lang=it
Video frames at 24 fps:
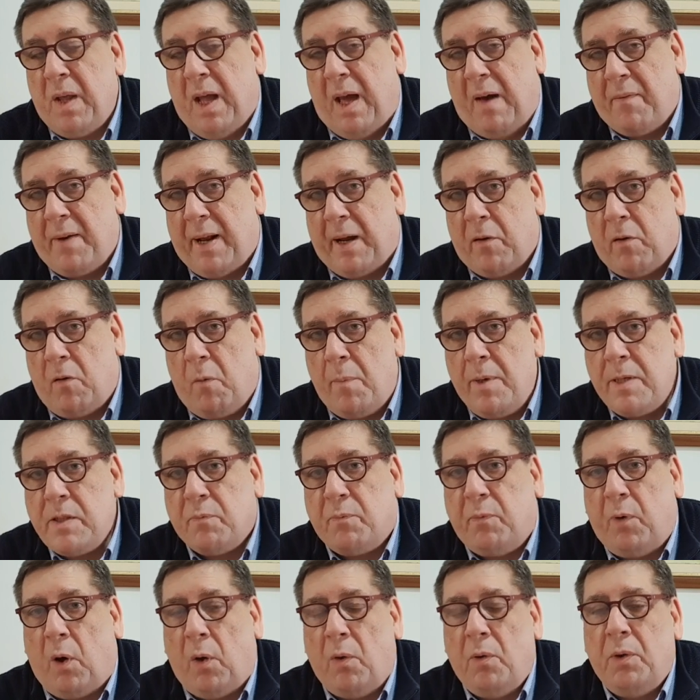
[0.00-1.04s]
Avrà come
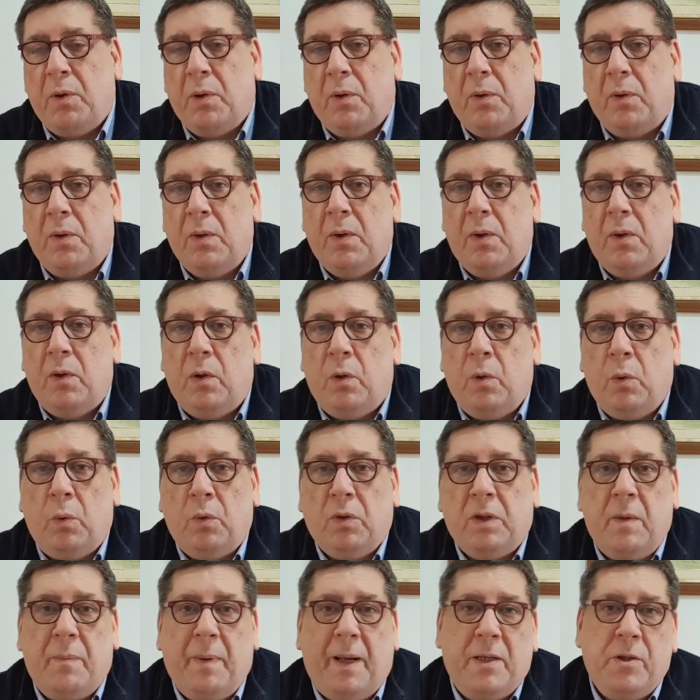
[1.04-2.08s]
sfondo
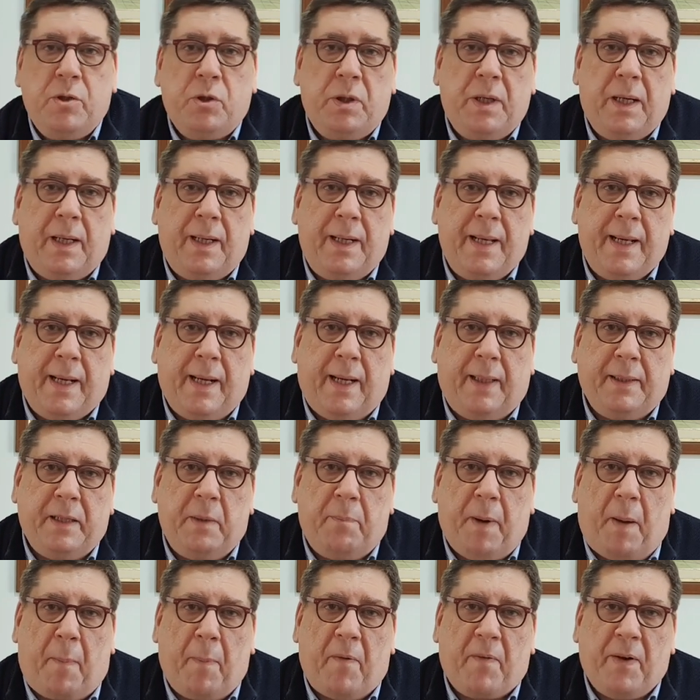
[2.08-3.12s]
l'ultima enciclica di
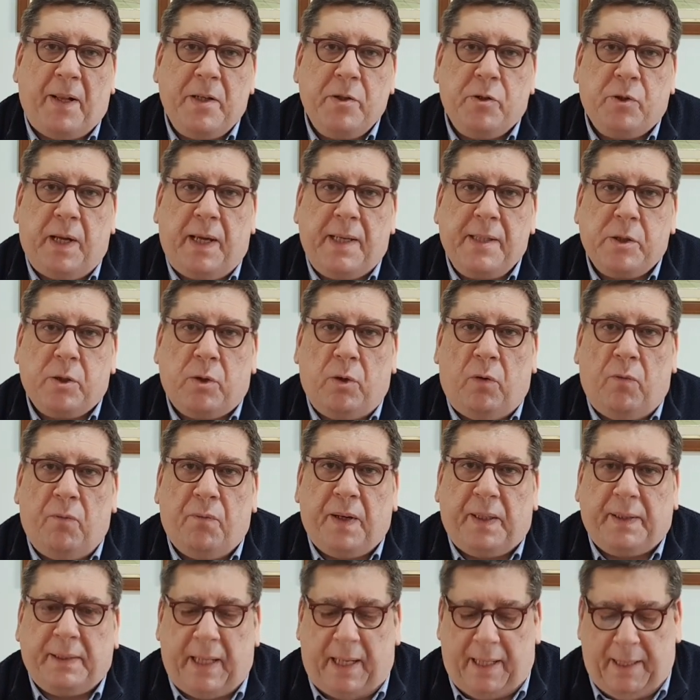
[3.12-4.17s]
Papa Francesco
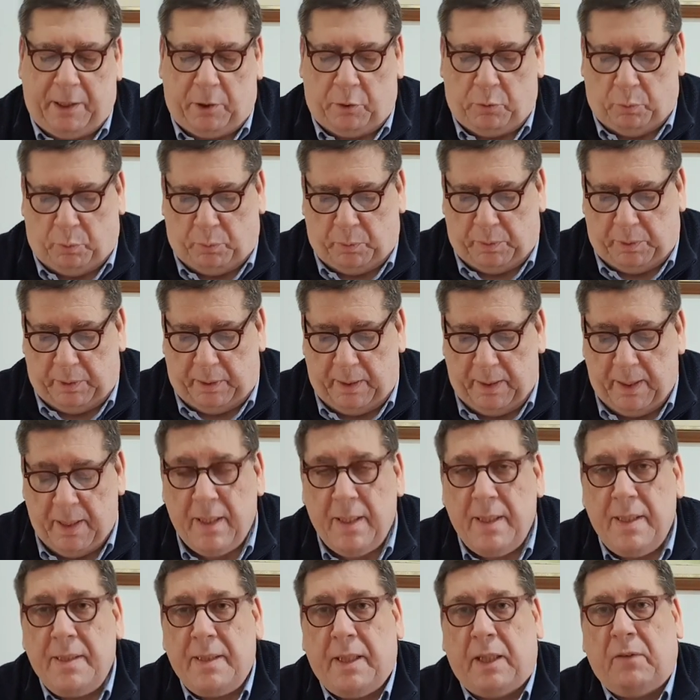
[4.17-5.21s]
Fratelli tutti
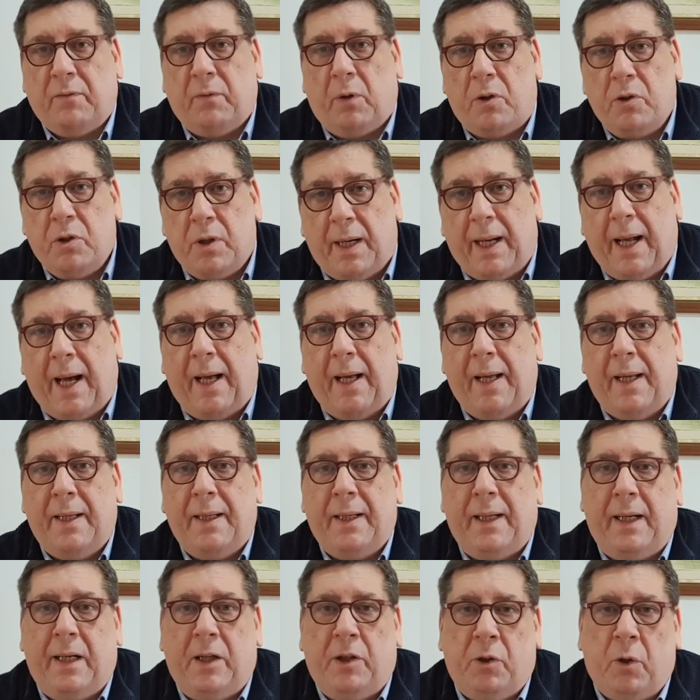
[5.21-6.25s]
si svolgerà
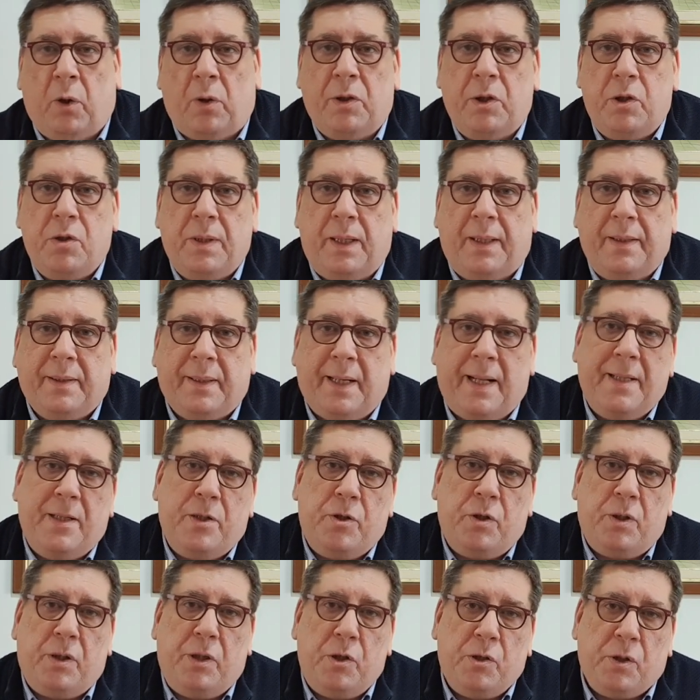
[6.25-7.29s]
il 12 e il
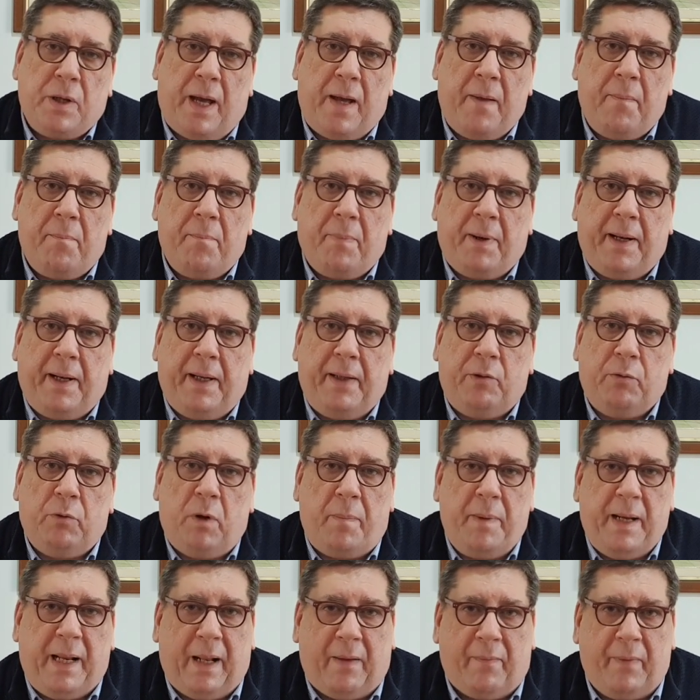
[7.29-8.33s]
13 dicembre
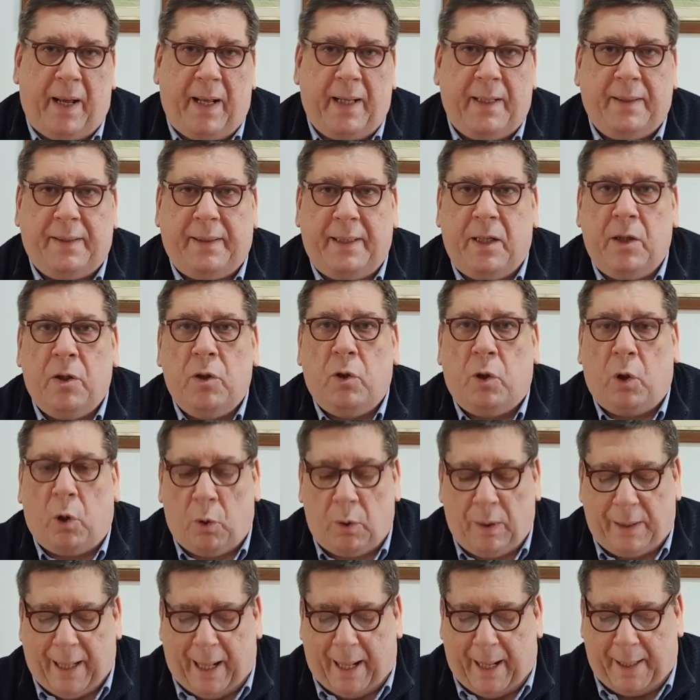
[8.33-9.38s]
2020
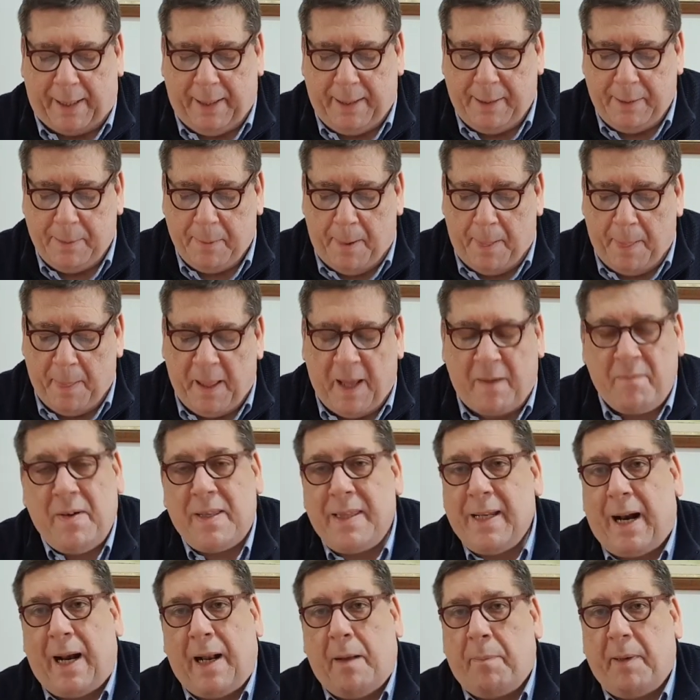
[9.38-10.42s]
online e
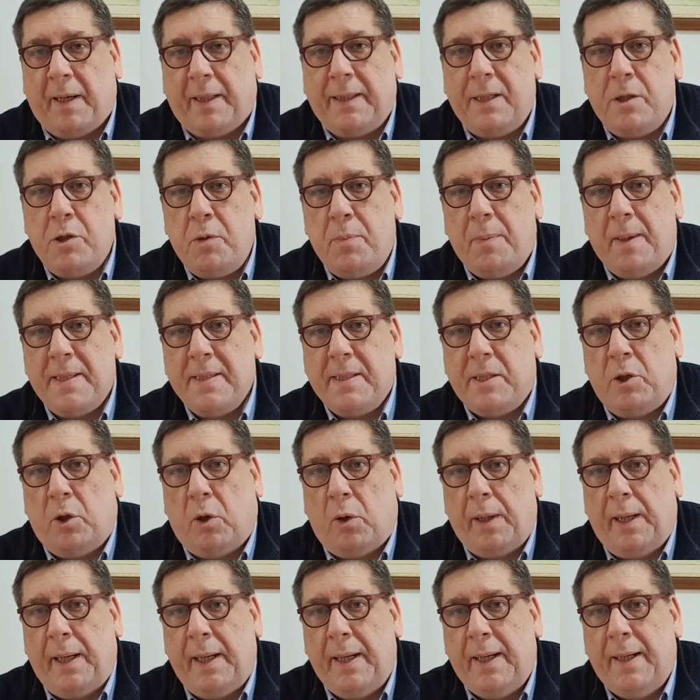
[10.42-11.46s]
vedrà la
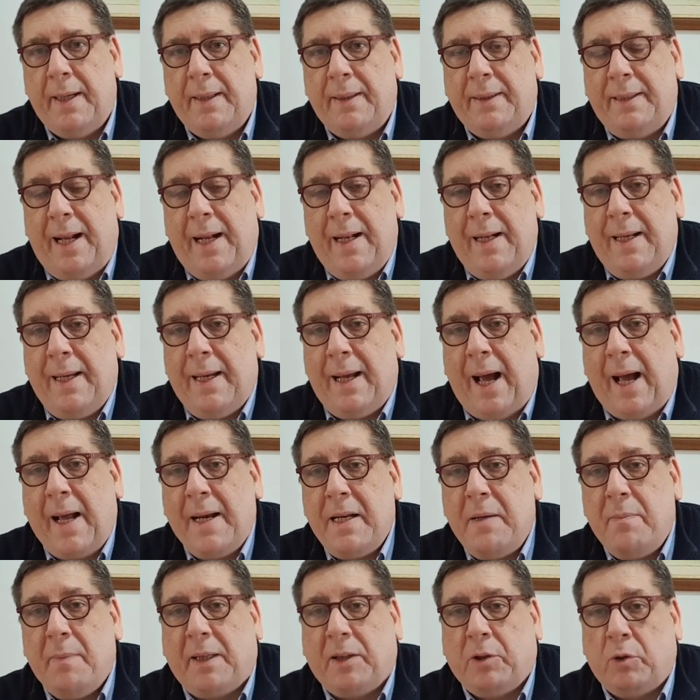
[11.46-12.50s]
partecipazione degli
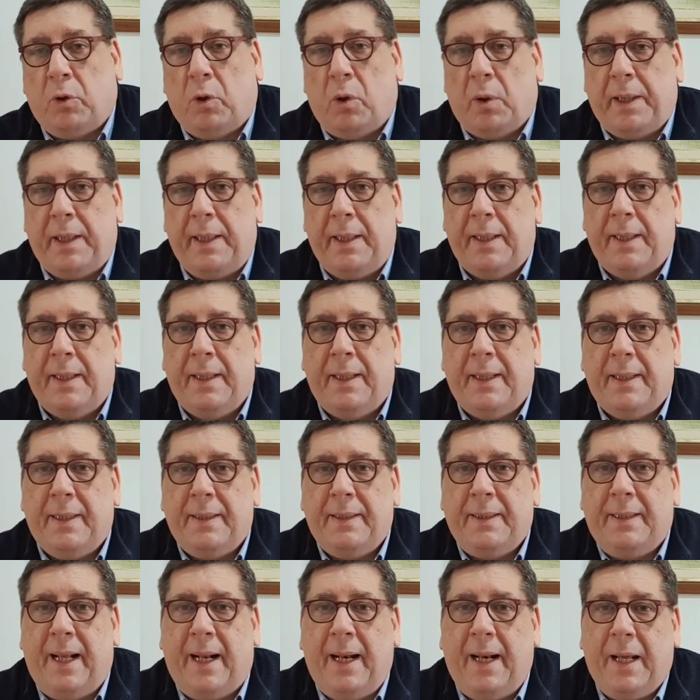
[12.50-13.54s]
animatori
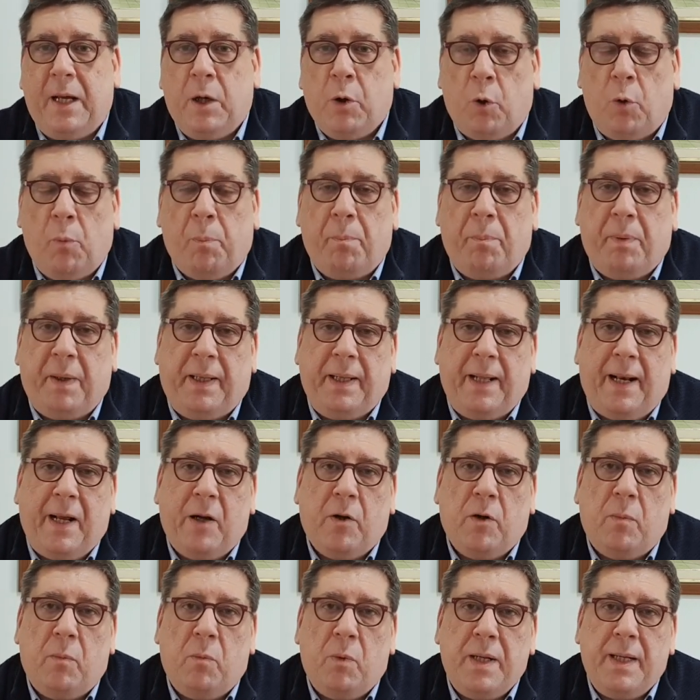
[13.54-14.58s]
dei gruppi, delle
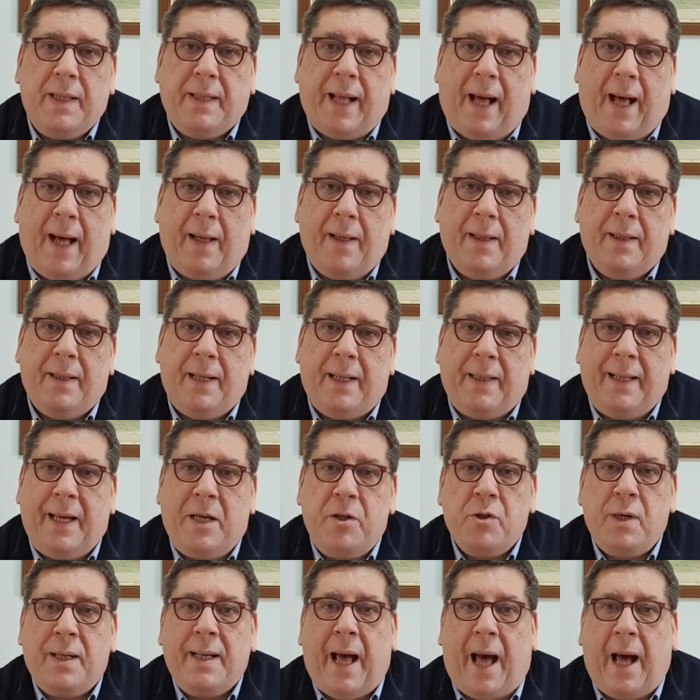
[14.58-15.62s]
comunità, dei
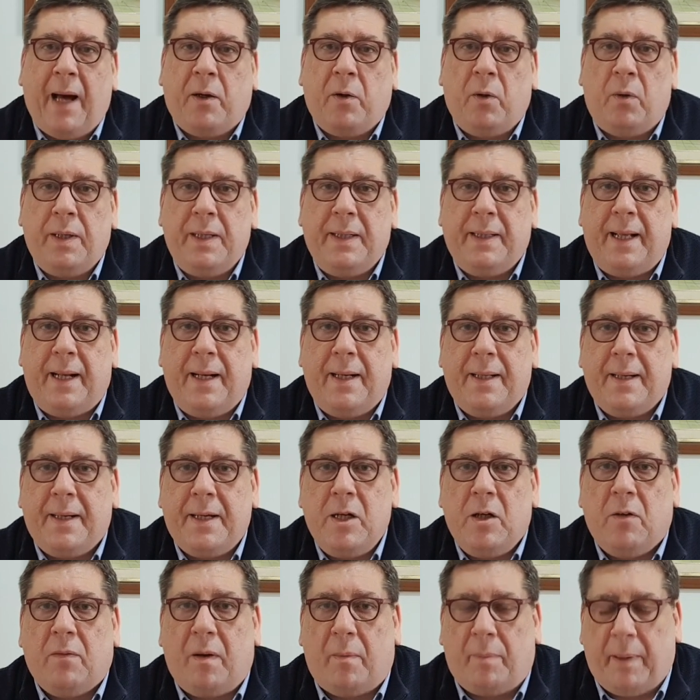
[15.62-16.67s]
cenacoli del
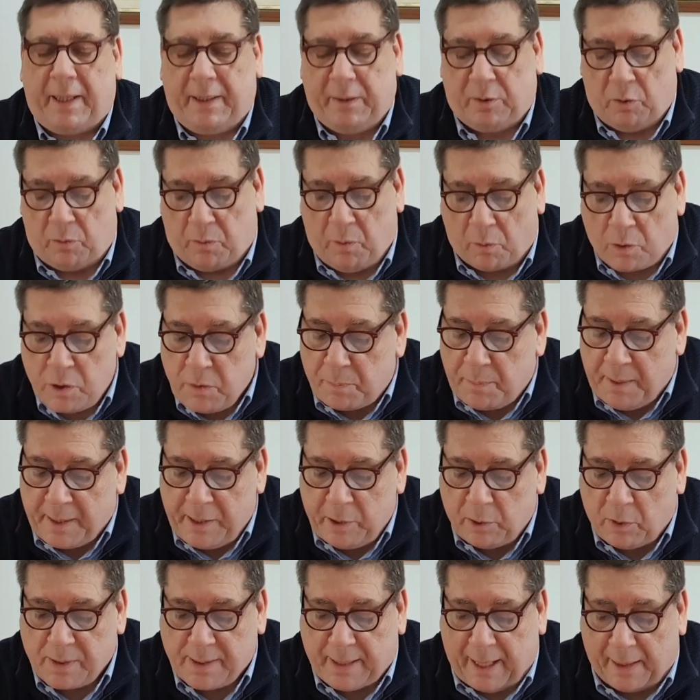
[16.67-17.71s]
rinnovamento dello
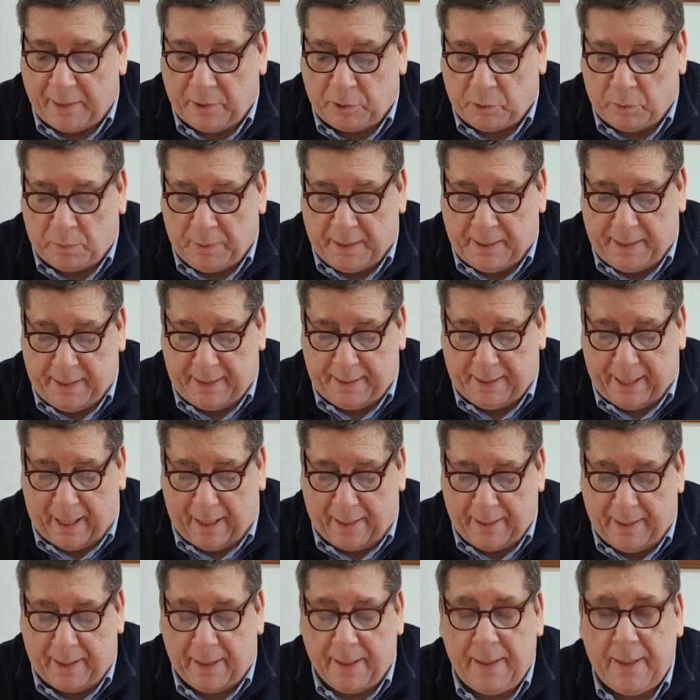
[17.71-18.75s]
Spirito Santo in
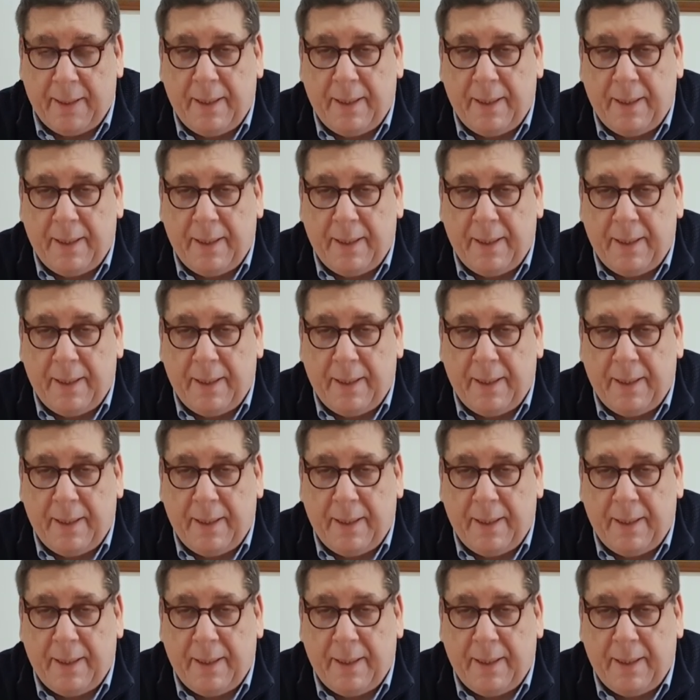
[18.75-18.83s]
Italia.